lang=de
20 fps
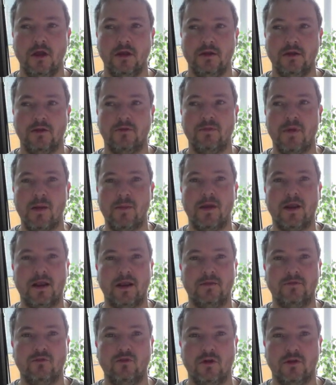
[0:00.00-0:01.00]
Das war mal ein
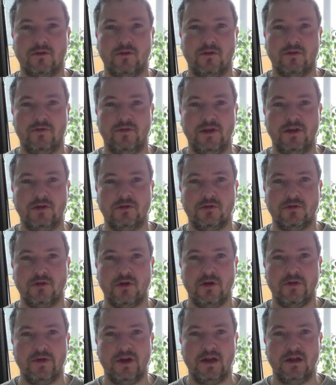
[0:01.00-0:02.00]
ganz kurzes
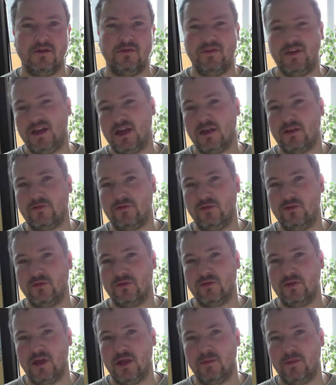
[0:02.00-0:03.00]
Videotutorial, wie das
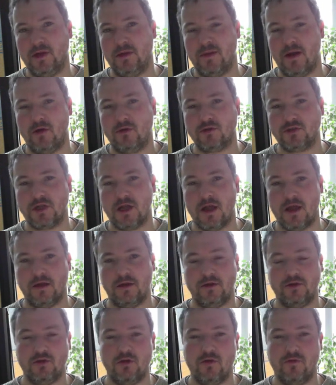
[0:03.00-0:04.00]
funktioniert mit dem
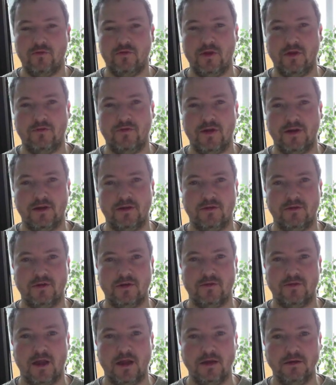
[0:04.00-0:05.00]
Autostart. Ich hoffe, ihr fand das
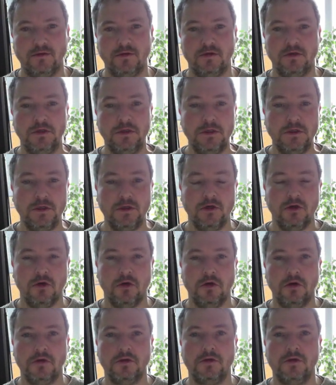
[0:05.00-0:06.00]
interessant
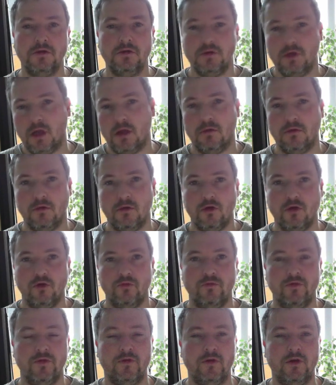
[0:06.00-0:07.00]
und ja,
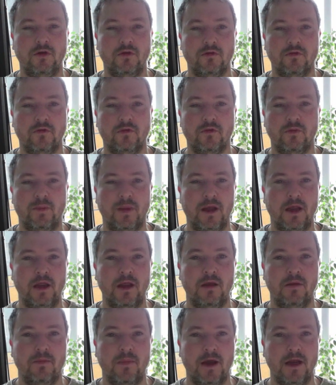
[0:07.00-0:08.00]
wir sehen uns
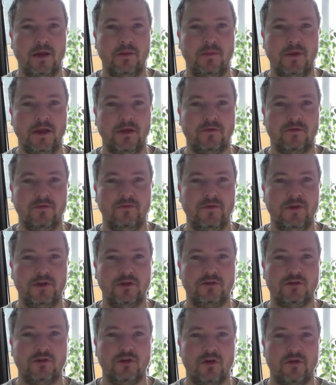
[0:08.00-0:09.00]
bei meinem nächsten
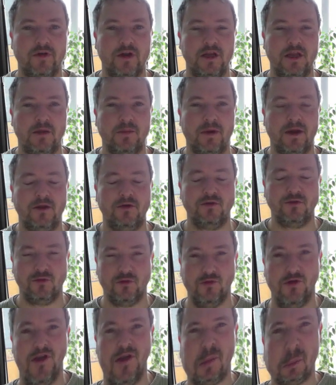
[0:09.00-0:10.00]
Videotutorial hier bei
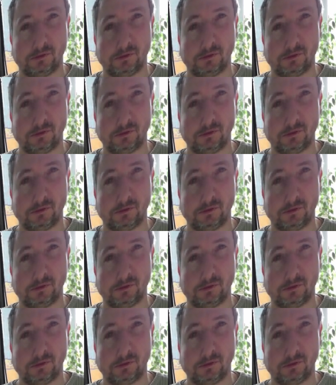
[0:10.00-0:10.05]
Hotodi.